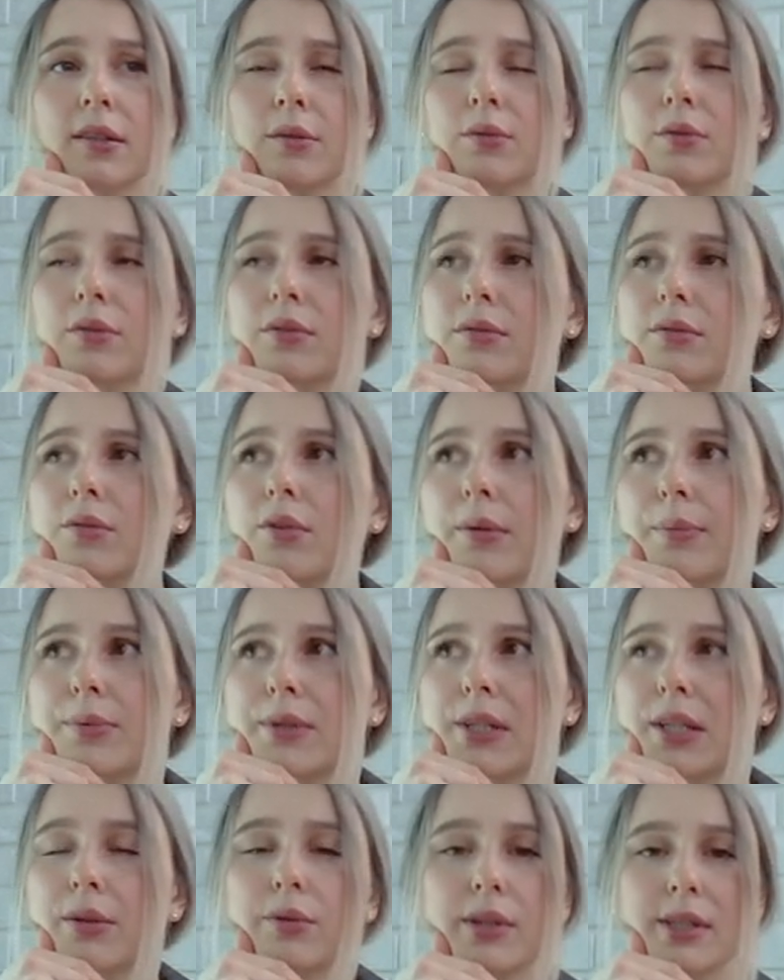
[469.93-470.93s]
он ну,
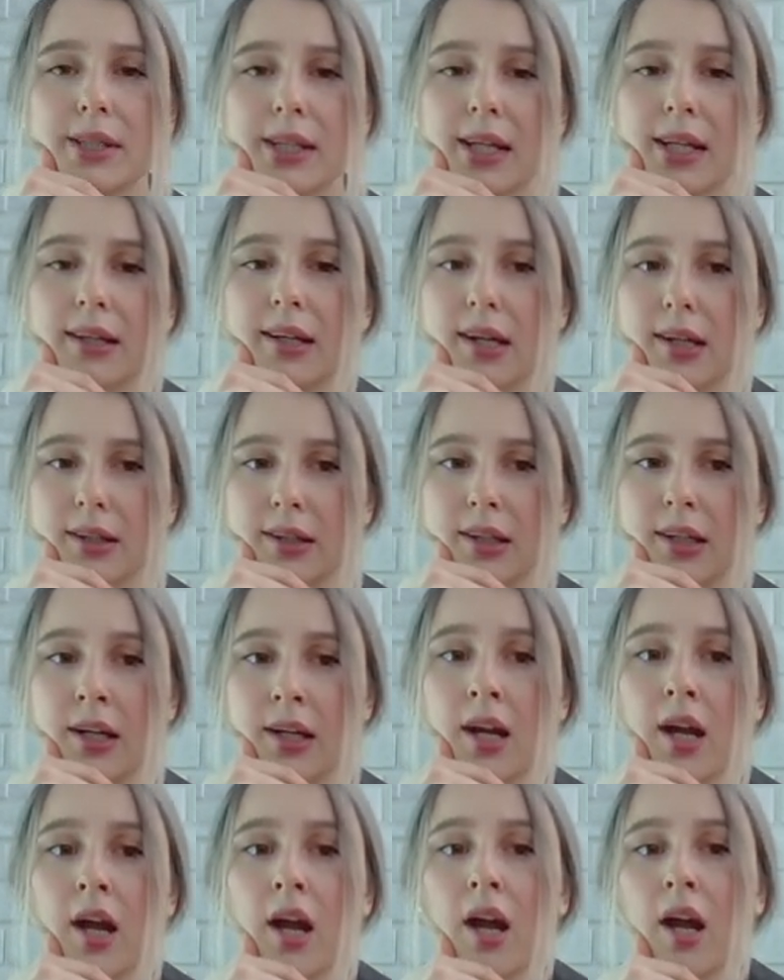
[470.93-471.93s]
абсолютно стандартный.
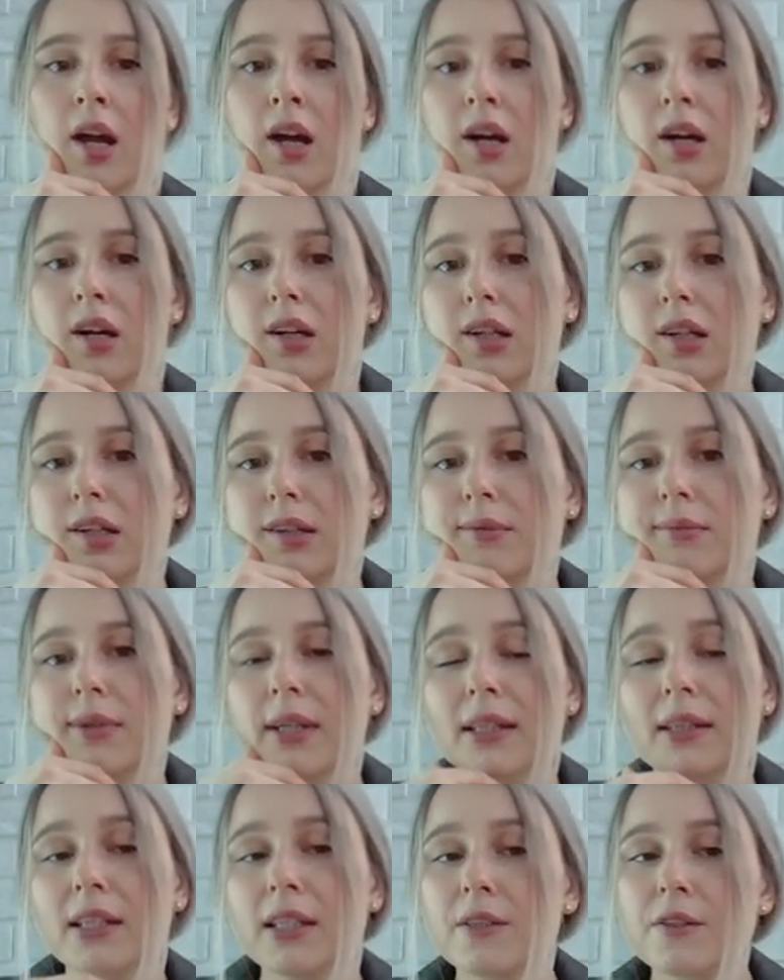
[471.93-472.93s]
А,
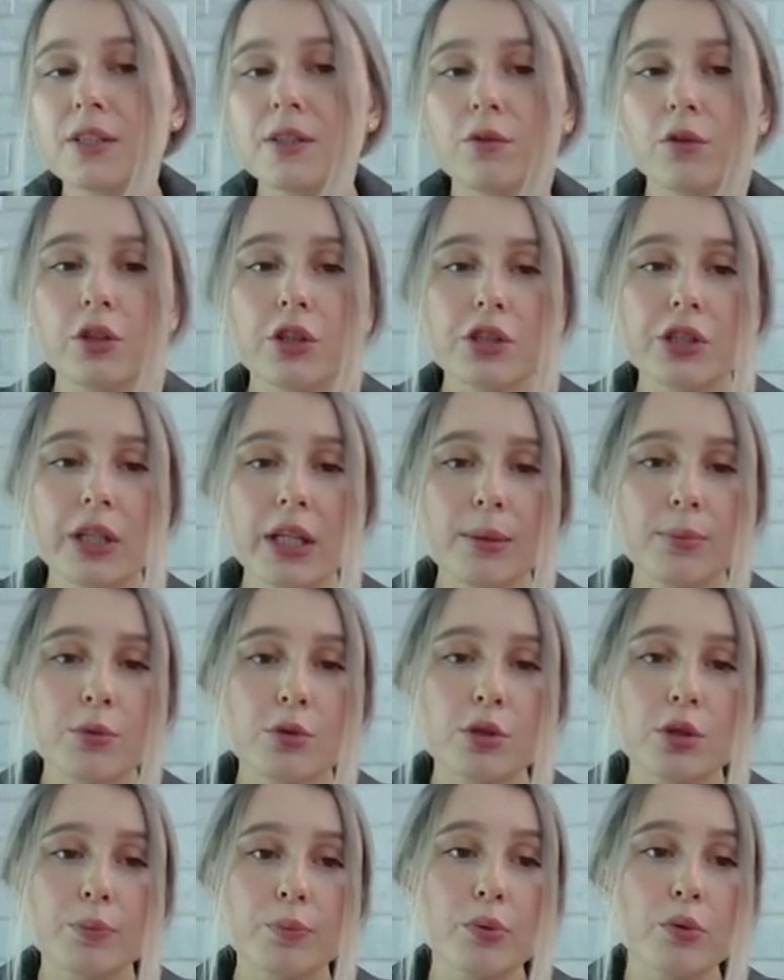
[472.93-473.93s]
от нас всего лишь
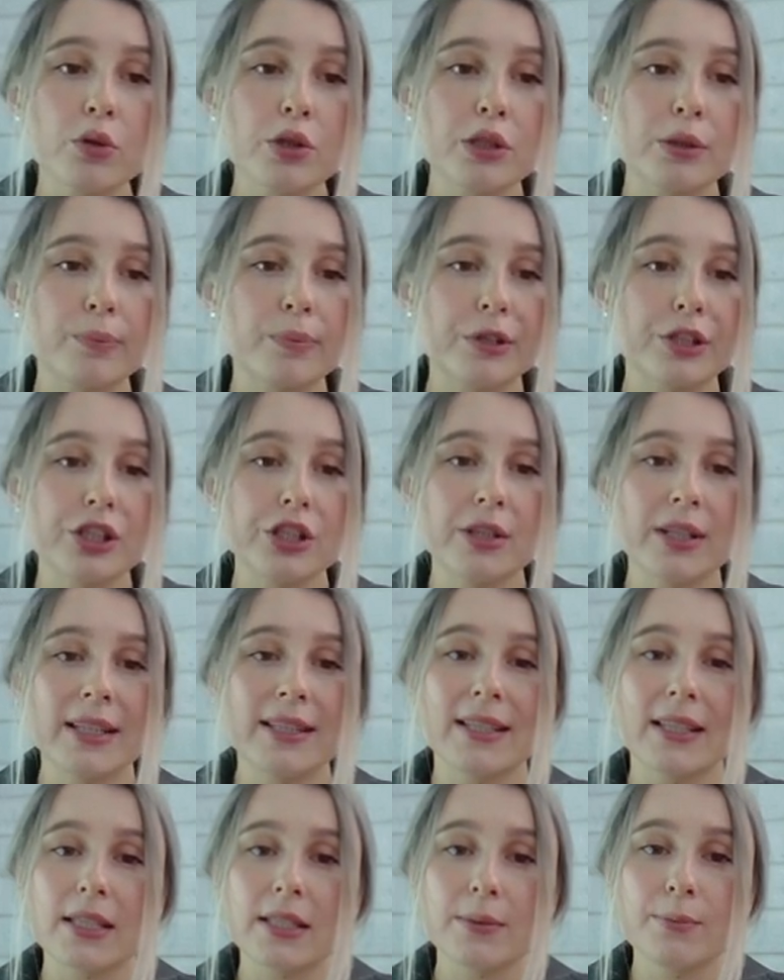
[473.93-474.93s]
требуется просто
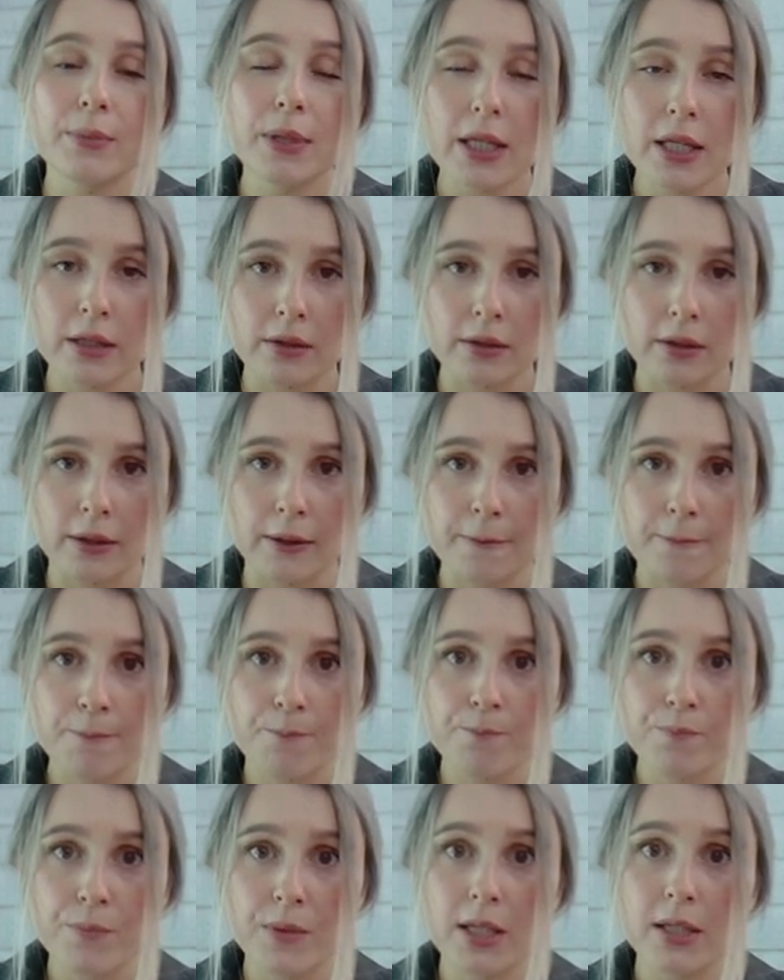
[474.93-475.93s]
прочитать размеренно,
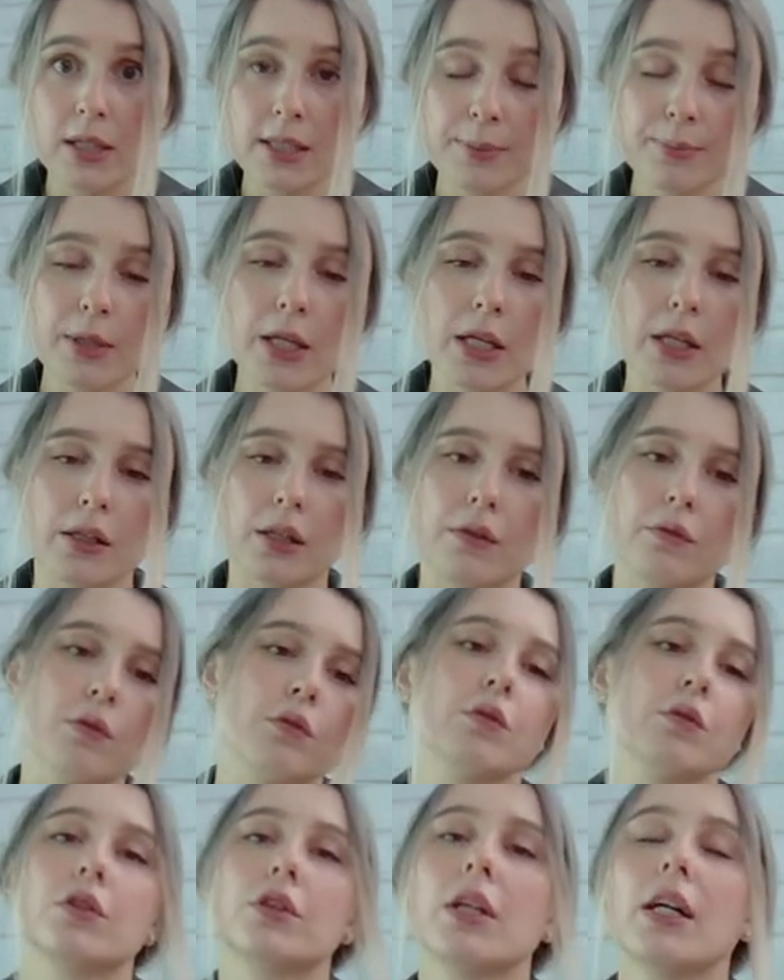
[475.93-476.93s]
размеренно
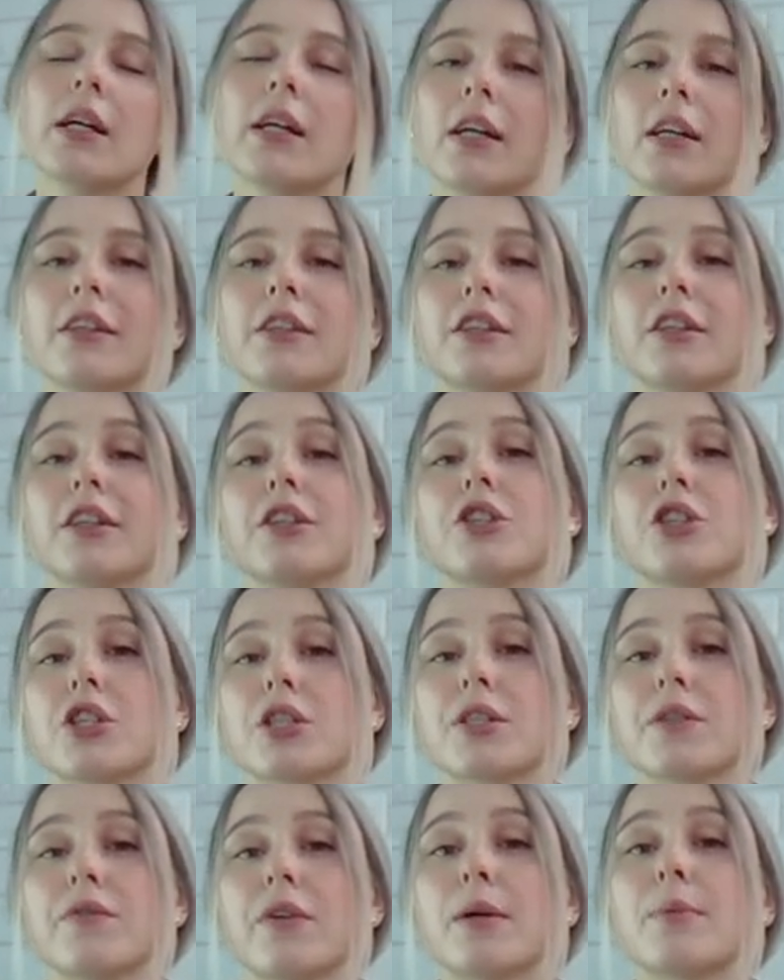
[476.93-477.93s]
его, вот так, как я
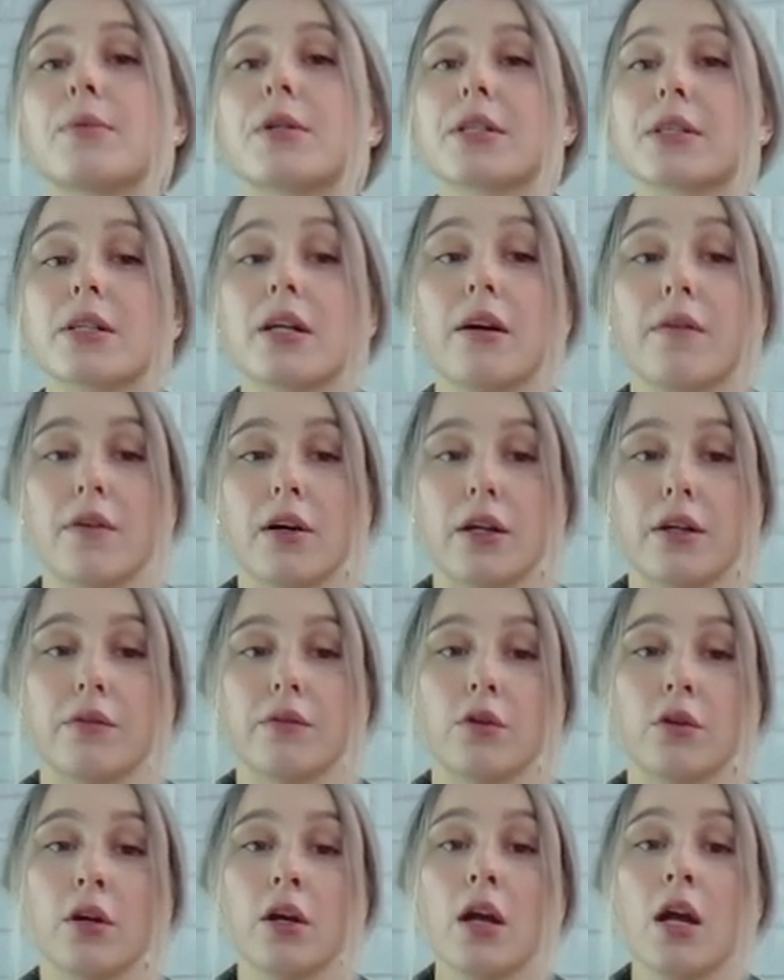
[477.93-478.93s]
сейчас с вами
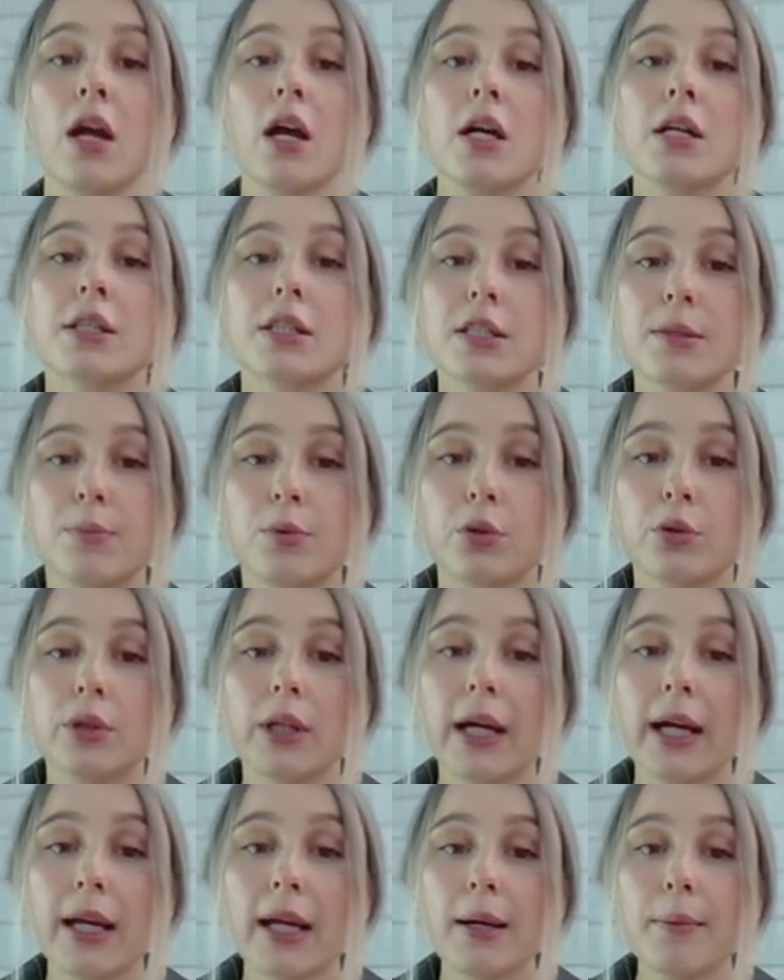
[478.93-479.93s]
разговариваю,
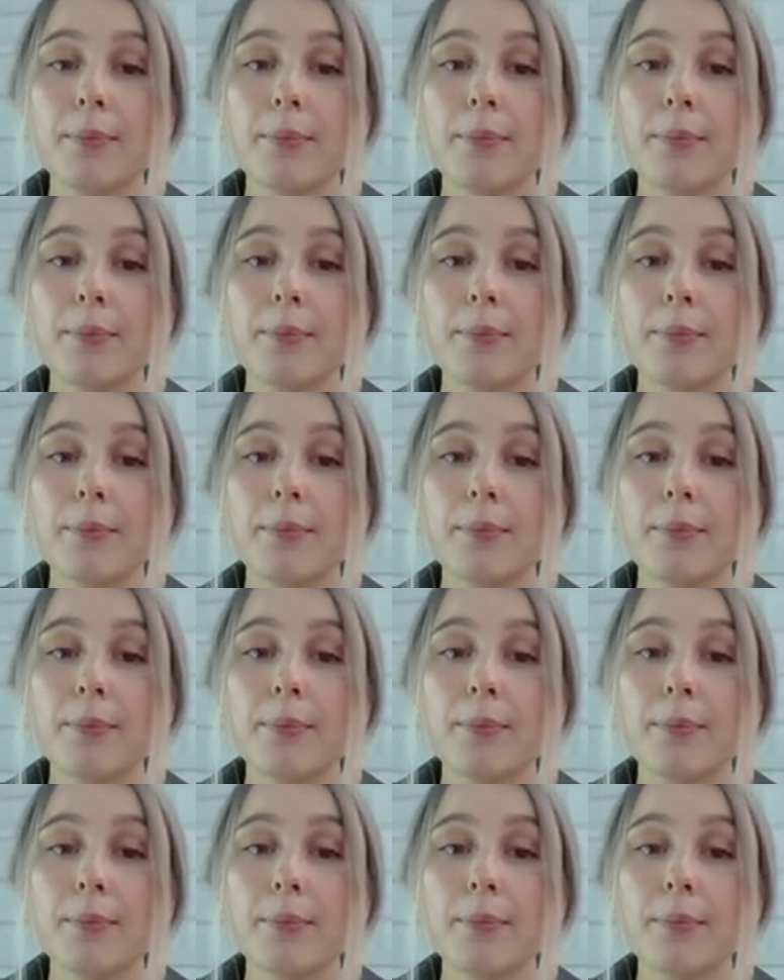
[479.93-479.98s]
соблюдая